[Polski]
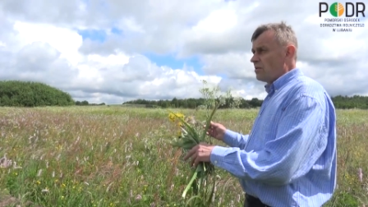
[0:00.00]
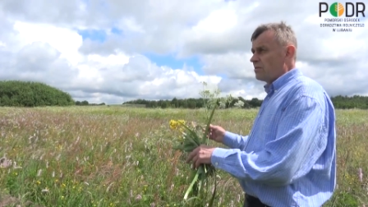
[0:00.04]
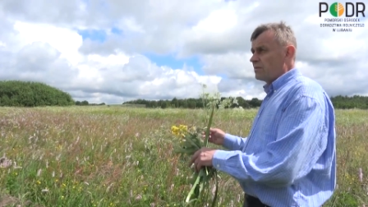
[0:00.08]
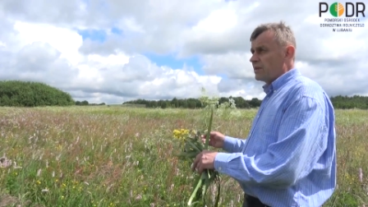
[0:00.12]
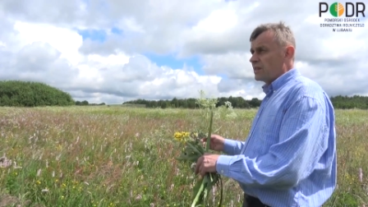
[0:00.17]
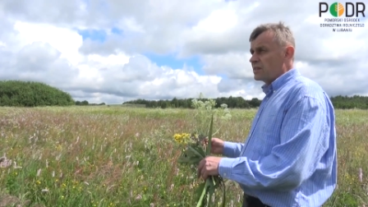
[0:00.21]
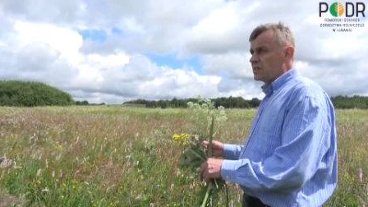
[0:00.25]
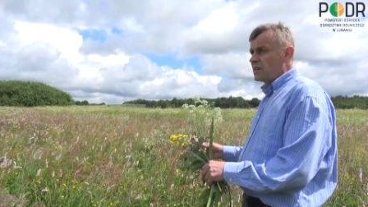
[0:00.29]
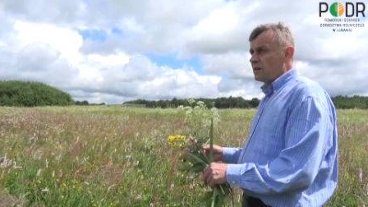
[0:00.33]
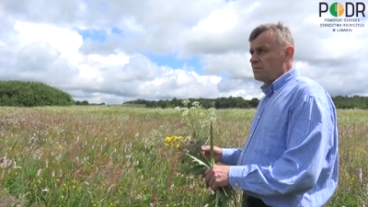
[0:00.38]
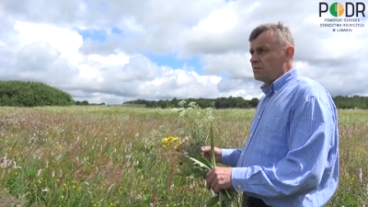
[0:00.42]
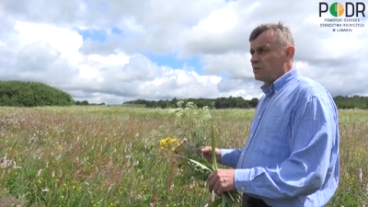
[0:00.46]

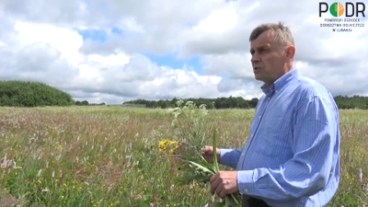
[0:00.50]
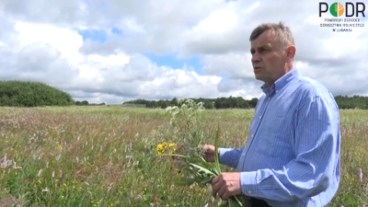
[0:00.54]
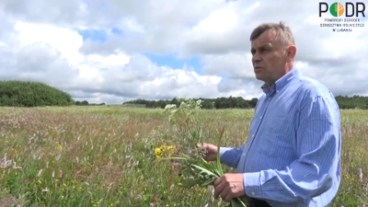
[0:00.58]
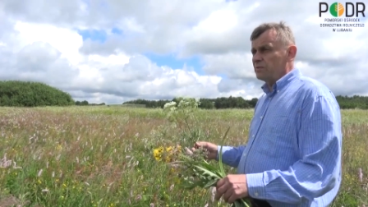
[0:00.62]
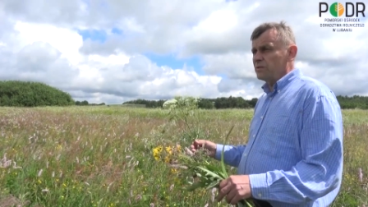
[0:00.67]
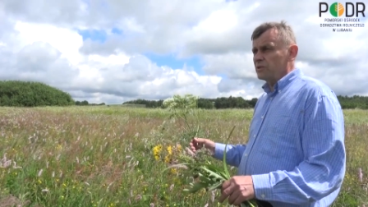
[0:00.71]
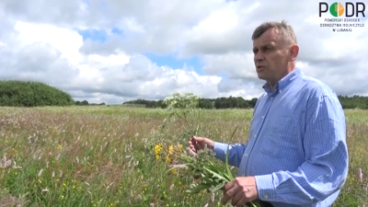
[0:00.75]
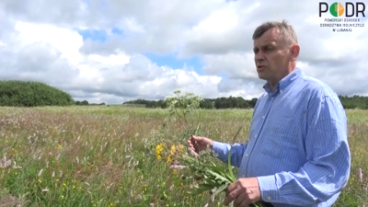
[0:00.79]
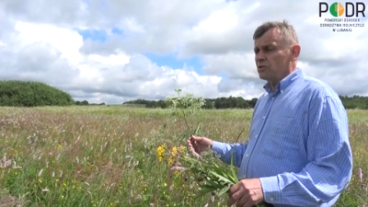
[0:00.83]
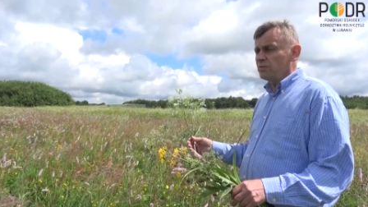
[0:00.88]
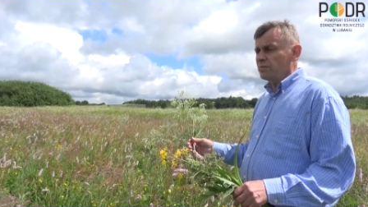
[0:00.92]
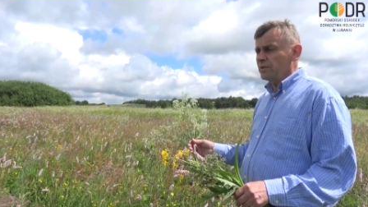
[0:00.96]
wracamy do
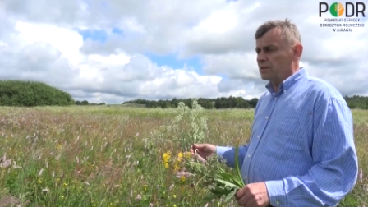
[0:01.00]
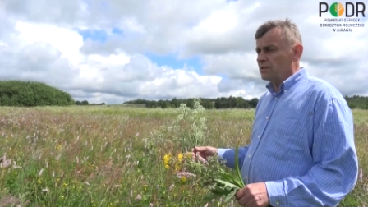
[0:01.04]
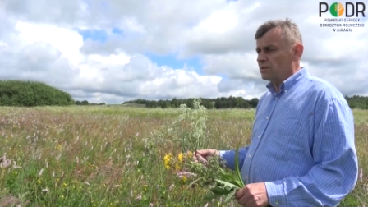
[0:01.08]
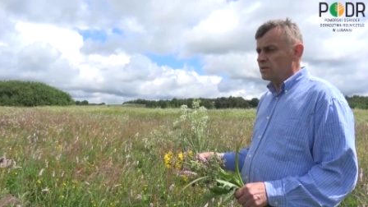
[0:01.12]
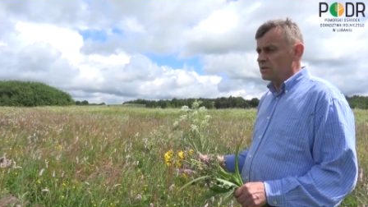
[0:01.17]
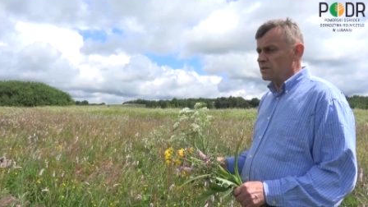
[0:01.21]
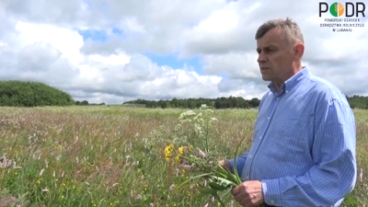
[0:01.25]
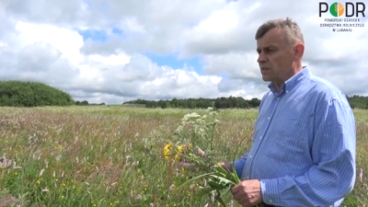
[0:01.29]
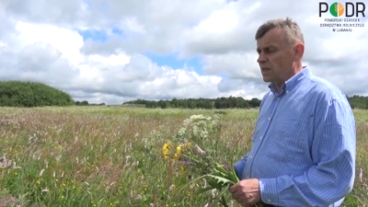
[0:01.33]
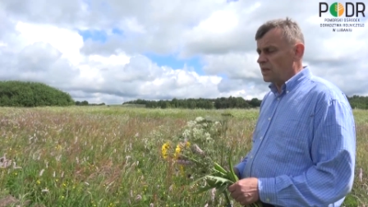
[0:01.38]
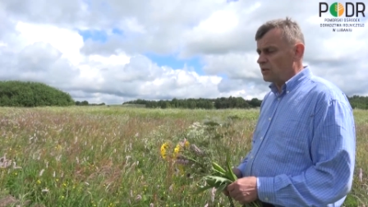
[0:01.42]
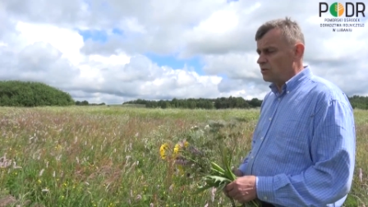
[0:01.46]

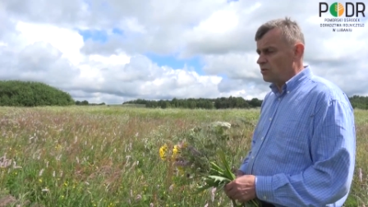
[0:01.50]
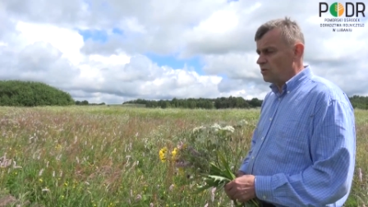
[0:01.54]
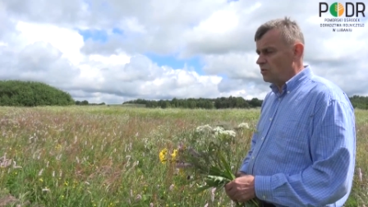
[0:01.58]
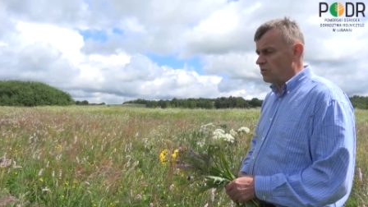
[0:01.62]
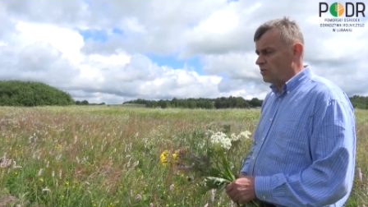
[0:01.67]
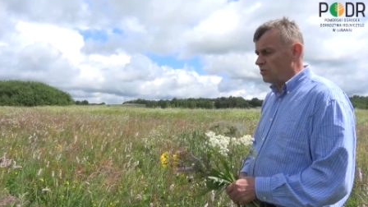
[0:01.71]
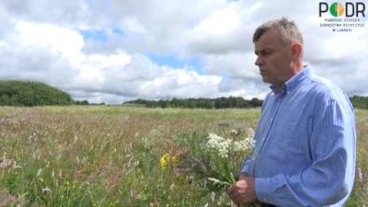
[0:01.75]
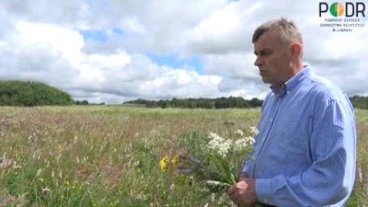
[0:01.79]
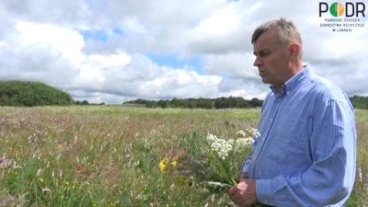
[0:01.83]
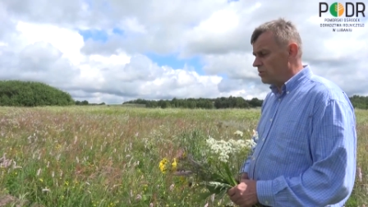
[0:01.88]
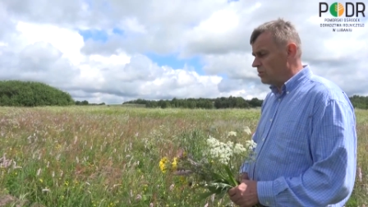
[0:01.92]
właściwego stanu